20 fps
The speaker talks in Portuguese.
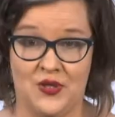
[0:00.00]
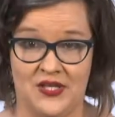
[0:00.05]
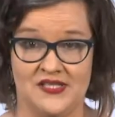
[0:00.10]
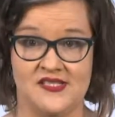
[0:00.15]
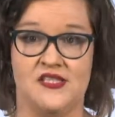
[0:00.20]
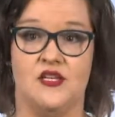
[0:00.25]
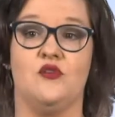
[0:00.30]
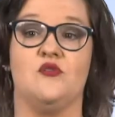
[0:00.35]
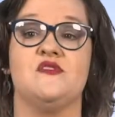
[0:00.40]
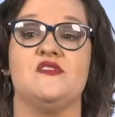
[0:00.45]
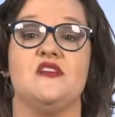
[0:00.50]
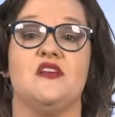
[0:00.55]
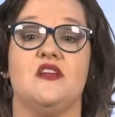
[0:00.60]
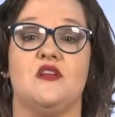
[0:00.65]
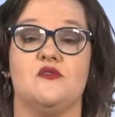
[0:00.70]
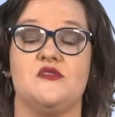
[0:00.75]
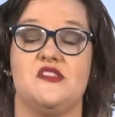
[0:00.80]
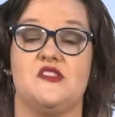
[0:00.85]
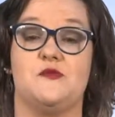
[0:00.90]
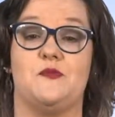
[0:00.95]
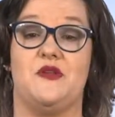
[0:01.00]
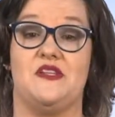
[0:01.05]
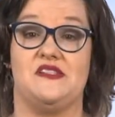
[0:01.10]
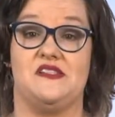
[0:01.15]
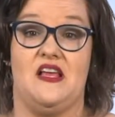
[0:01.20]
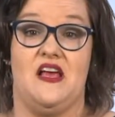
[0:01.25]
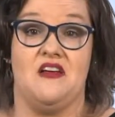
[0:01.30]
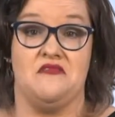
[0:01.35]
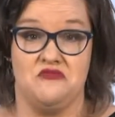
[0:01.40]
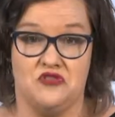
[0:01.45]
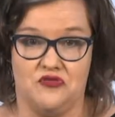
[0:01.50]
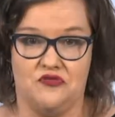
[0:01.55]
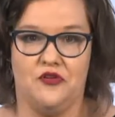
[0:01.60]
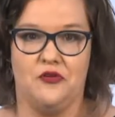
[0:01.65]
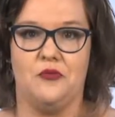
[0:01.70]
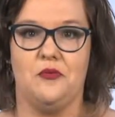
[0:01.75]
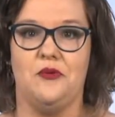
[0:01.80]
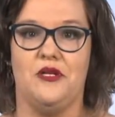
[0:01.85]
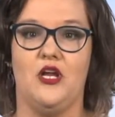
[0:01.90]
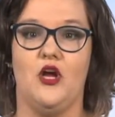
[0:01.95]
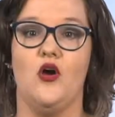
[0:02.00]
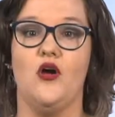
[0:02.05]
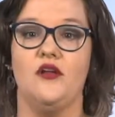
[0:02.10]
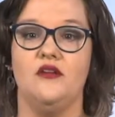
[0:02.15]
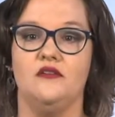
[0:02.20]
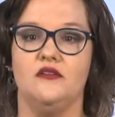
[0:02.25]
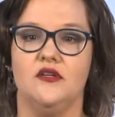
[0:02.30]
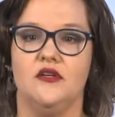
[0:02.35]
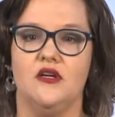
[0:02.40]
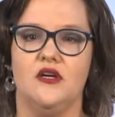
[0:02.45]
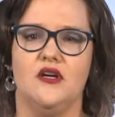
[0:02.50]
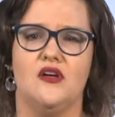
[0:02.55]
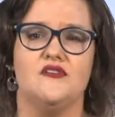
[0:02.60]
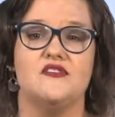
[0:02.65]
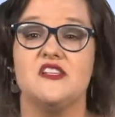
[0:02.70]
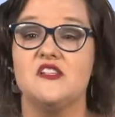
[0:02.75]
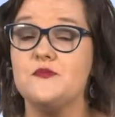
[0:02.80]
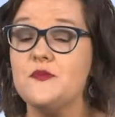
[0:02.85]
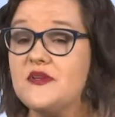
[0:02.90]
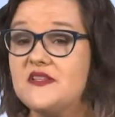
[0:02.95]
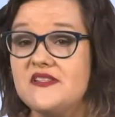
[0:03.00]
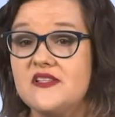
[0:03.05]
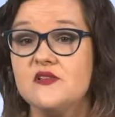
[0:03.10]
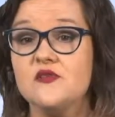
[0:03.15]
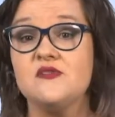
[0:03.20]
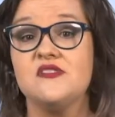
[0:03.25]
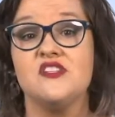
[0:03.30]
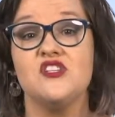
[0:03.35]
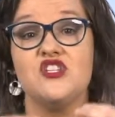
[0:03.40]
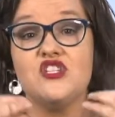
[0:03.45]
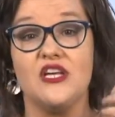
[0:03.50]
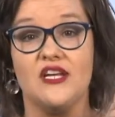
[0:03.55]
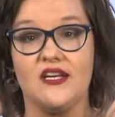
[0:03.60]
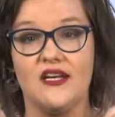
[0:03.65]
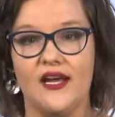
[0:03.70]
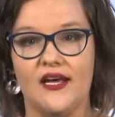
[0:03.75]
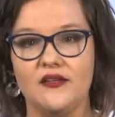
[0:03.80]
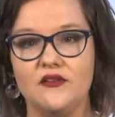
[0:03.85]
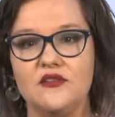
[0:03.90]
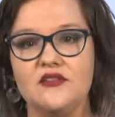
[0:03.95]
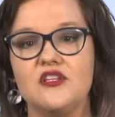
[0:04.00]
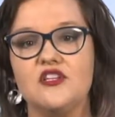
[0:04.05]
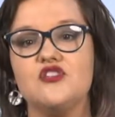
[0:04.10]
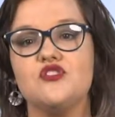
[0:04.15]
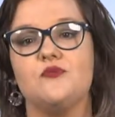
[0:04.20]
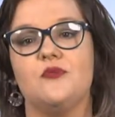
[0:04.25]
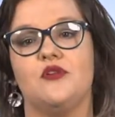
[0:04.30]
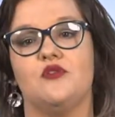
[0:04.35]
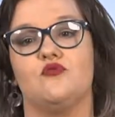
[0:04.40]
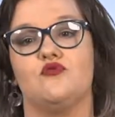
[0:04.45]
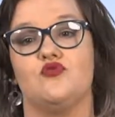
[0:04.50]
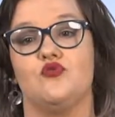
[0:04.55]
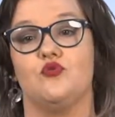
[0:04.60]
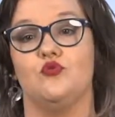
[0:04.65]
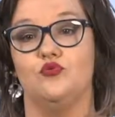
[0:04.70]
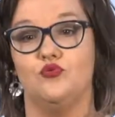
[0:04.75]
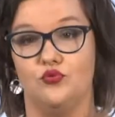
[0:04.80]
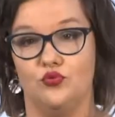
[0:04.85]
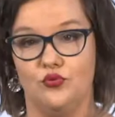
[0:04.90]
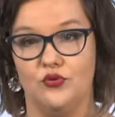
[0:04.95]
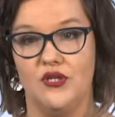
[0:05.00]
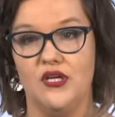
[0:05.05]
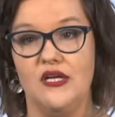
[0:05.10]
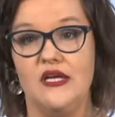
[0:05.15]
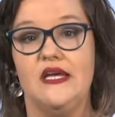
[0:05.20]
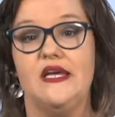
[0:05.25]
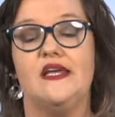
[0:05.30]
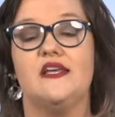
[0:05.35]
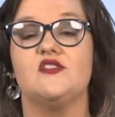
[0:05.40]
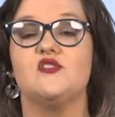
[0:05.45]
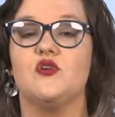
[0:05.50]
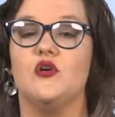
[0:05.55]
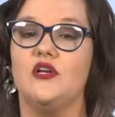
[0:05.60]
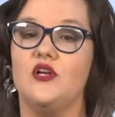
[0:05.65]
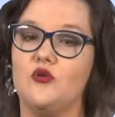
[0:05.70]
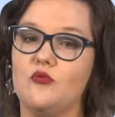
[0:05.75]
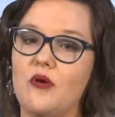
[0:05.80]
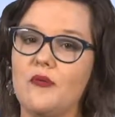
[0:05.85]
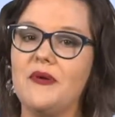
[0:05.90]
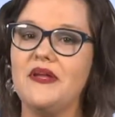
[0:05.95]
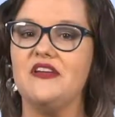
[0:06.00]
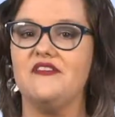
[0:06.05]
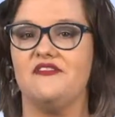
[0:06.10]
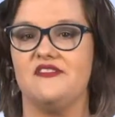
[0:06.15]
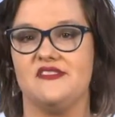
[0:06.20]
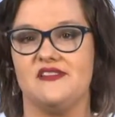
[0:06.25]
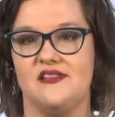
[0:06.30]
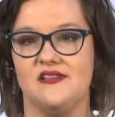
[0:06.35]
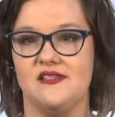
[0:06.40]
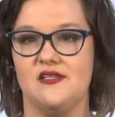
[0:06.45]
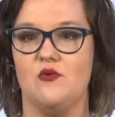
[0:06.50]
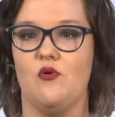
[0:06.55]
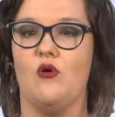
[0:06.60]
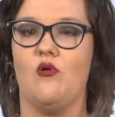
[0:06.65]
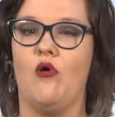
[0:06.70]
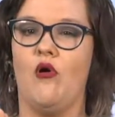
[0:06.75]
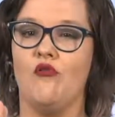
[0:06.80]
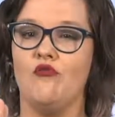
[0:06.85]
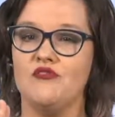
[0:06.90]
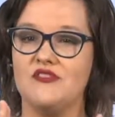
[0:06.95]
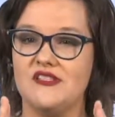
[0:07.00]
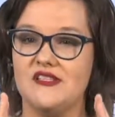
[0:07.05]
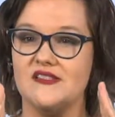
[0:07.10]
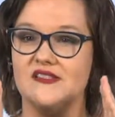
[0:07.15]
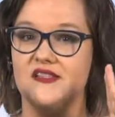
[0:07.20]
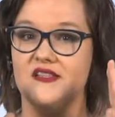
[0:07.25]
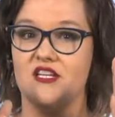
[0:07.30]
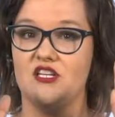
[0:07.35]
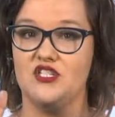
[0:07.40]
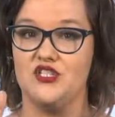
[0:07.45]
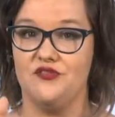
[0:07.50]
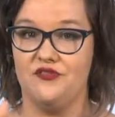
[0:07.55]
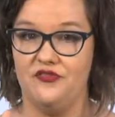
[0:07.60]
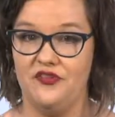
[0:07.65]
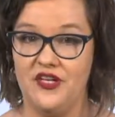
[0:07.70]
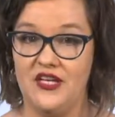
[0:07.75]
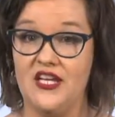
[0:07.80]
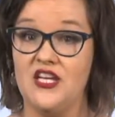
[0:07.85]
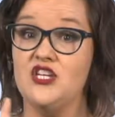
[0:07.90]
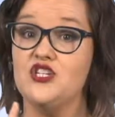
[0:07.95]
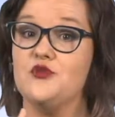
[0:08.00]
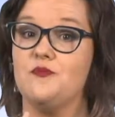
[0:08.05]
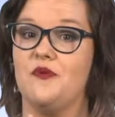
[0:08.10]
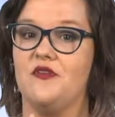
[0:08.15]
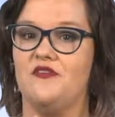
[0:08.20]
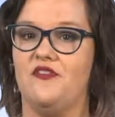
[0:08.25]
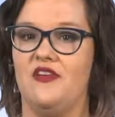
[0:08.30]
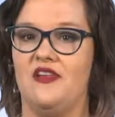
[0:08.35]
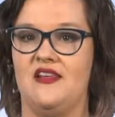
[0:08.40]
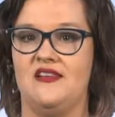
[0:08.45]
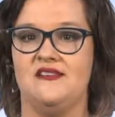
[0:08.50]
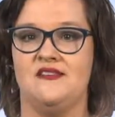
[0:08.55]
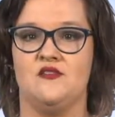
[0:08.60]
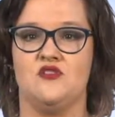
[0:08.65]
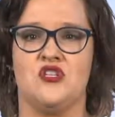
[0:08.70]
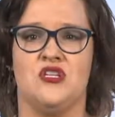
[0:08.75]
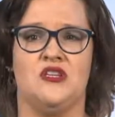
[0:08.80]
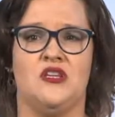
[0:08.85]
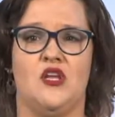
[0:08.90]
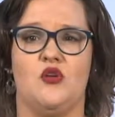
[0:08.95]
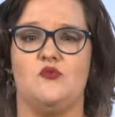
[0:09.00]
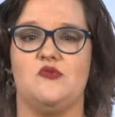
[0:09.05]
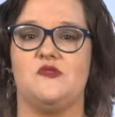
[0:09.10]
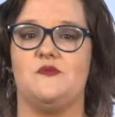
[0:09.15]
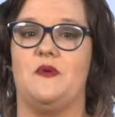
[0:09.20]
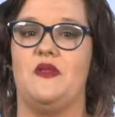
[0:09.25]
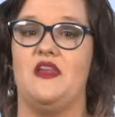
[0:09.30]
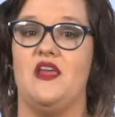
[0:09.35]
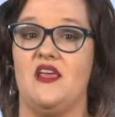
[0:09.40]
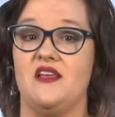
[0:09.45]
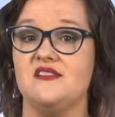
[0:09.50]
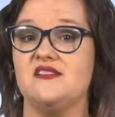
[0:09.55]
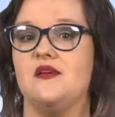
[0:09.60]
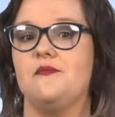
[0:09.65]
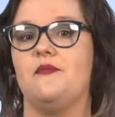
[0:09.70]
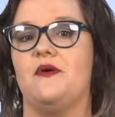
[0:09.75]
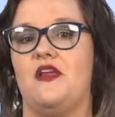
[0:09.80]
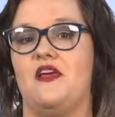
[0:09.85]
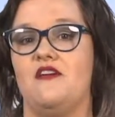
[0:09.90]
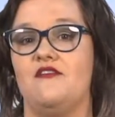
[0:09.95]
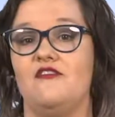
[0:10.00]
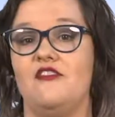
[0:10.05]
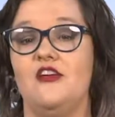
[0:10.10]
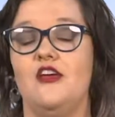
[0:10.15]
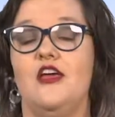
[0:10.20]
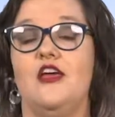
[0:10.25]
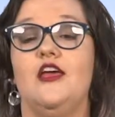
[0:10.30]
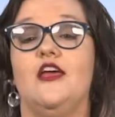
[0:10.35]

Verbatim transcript: que assim conseguirão se expressar de forma melhor? Vocês precisam se encharcar no entendimento de cultura, escolher uma manifestação a qual você se identifique, e de preferência já tenho experiência prévia,